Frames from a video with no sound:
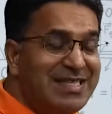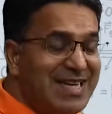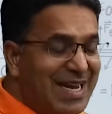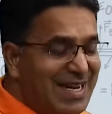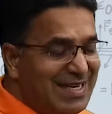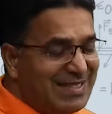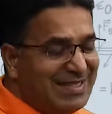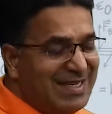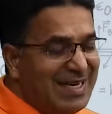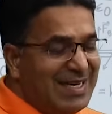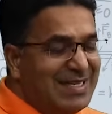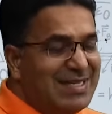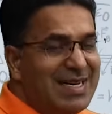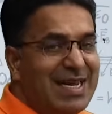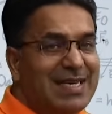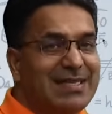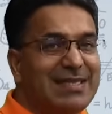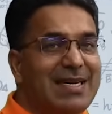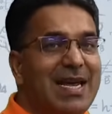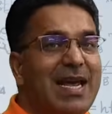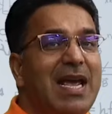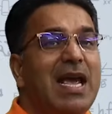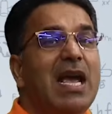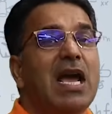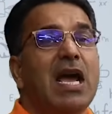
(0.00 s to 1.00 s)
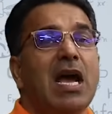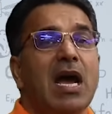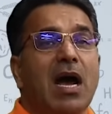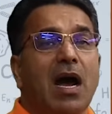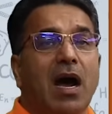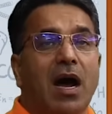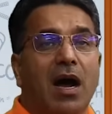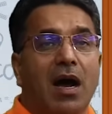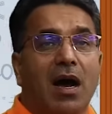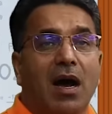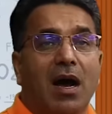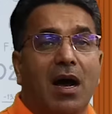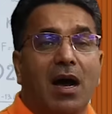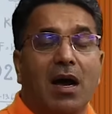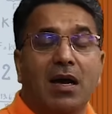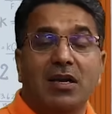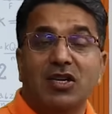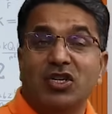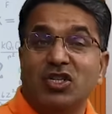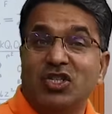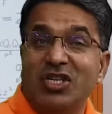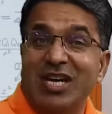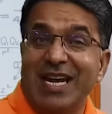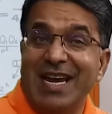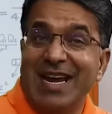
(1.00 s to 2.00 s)
जैसे जैसे
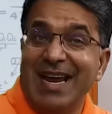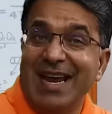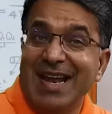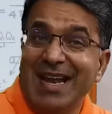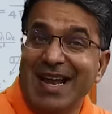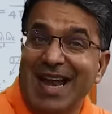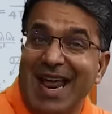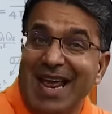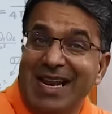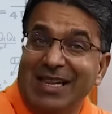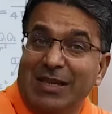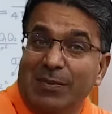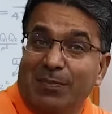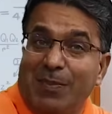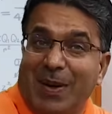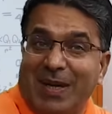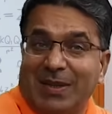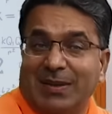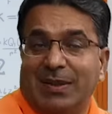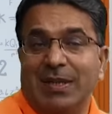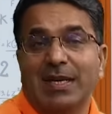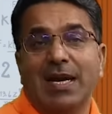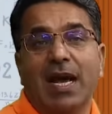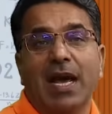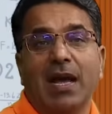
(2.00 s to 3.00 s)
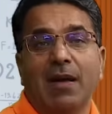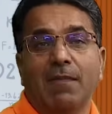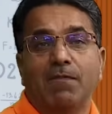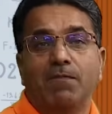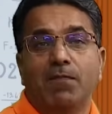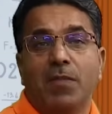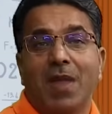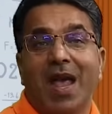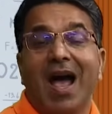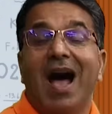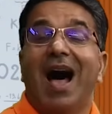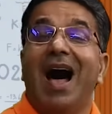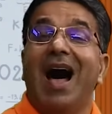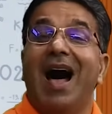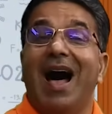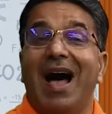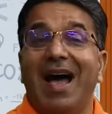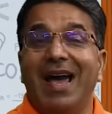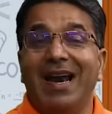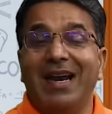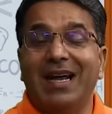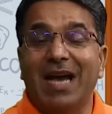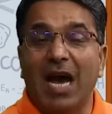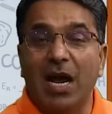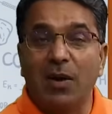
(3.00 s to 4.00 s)
चेन लेंथ बढ़ती है
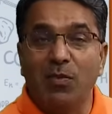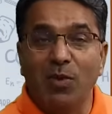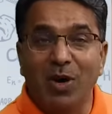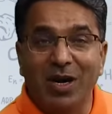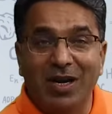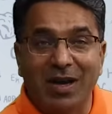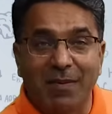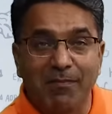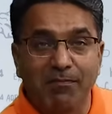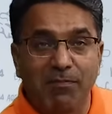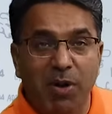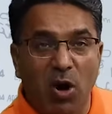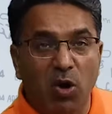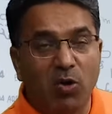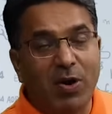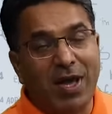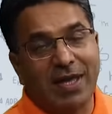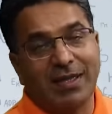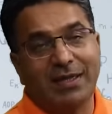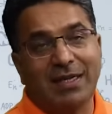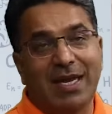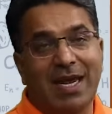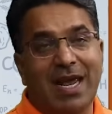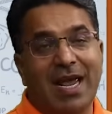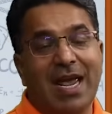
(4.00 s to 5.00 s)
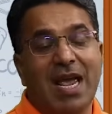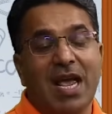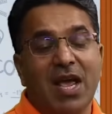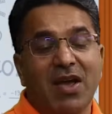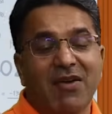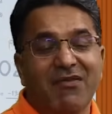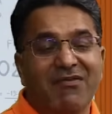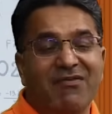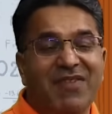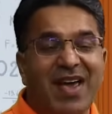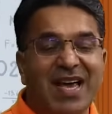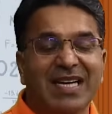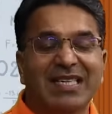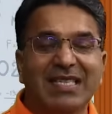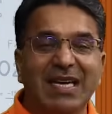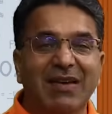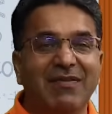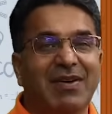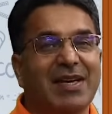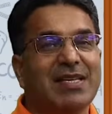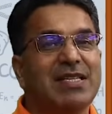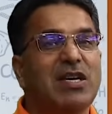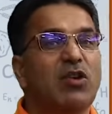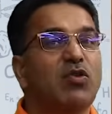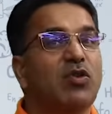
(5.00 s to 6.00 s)
हायर कार्बन कंपाउंड आते हैं
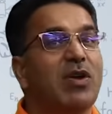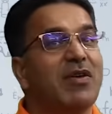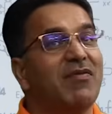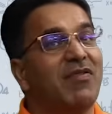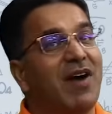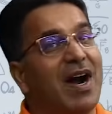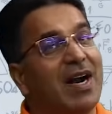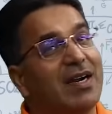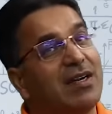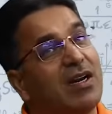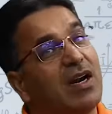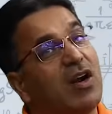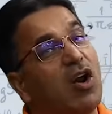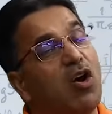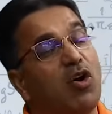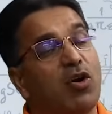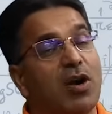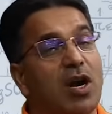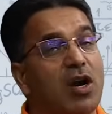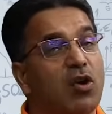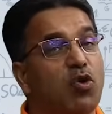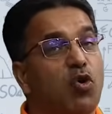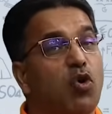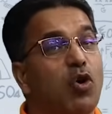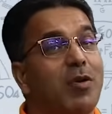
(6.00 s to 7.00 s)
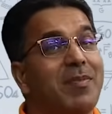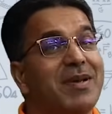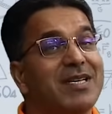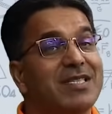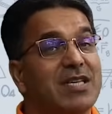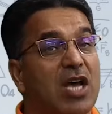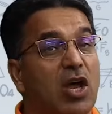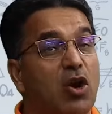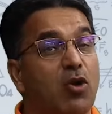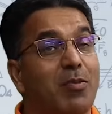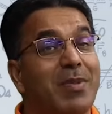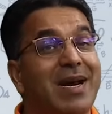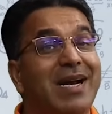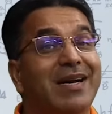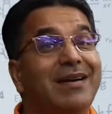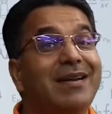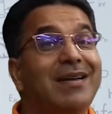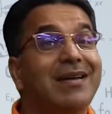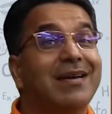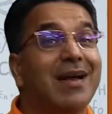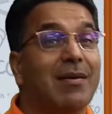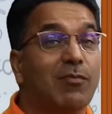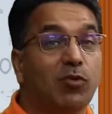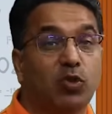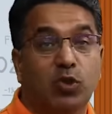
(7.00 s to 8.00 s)
वैसे वैसे उनकी वाटर और अल्कोहल में
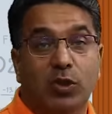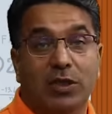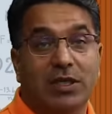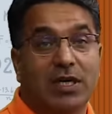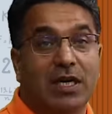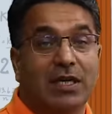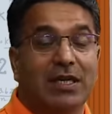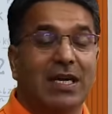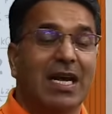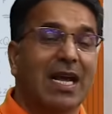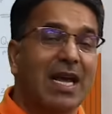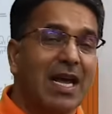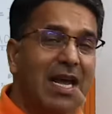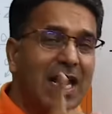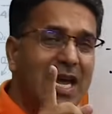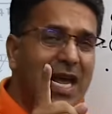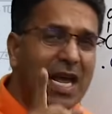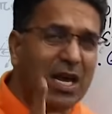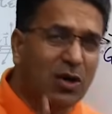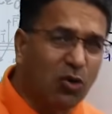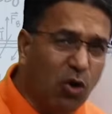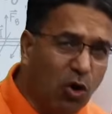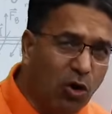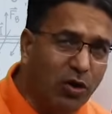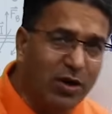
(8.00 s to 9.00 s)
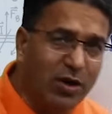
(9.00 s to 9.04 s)
सॉलोबिलिटी कम होती जाती है एक